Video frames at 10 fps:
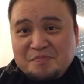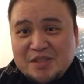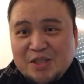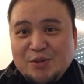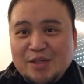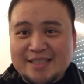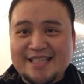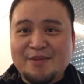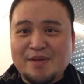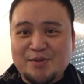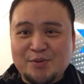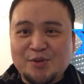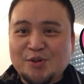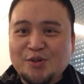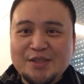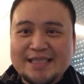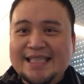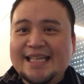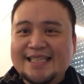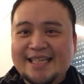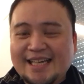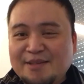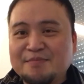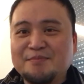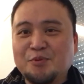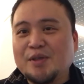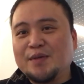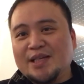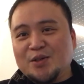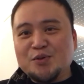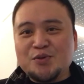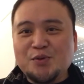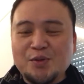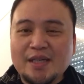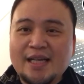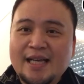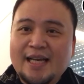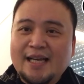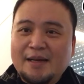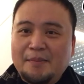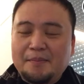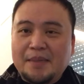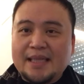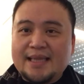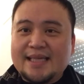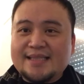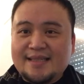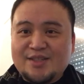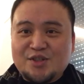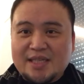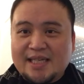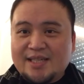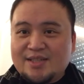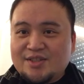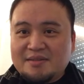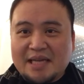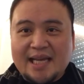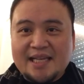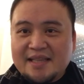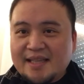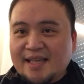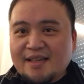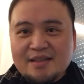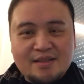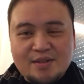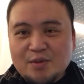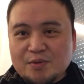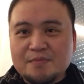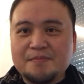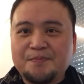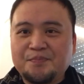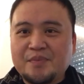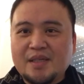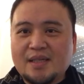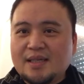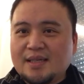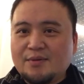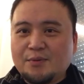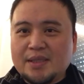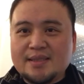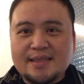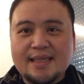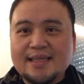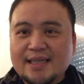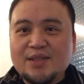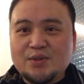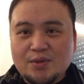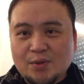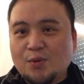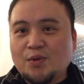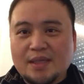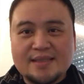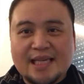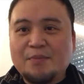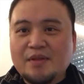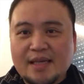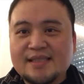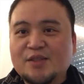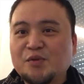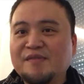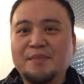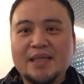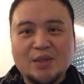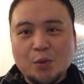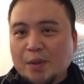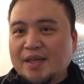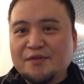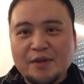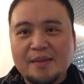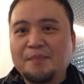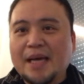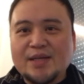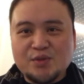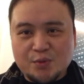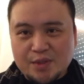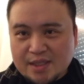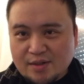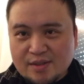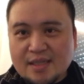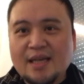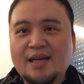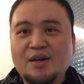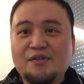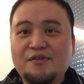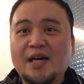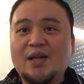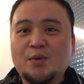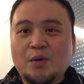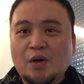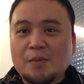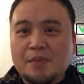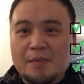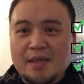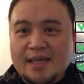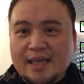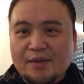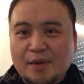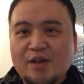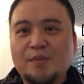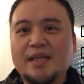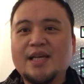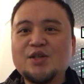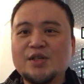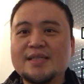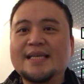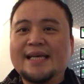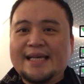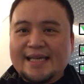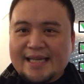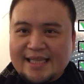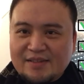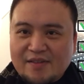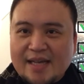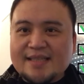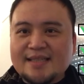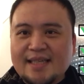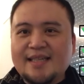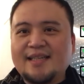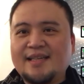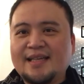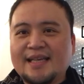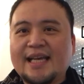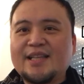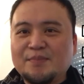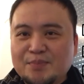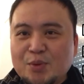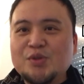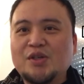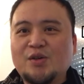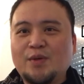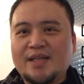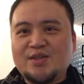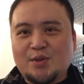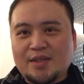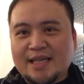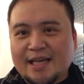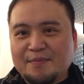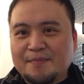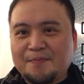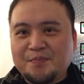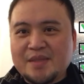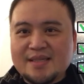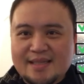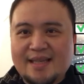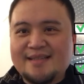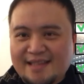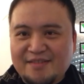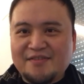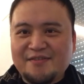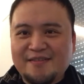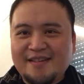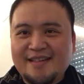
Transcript: Sino nagsasabi ng totoo? Hindi natin alam. We will know soon. But does this change anything? No. We still need to do the same things that we've been doing for the past two years. Follow all public health recommendations, get the vaccine, get the booster when it's your time. Stay safe.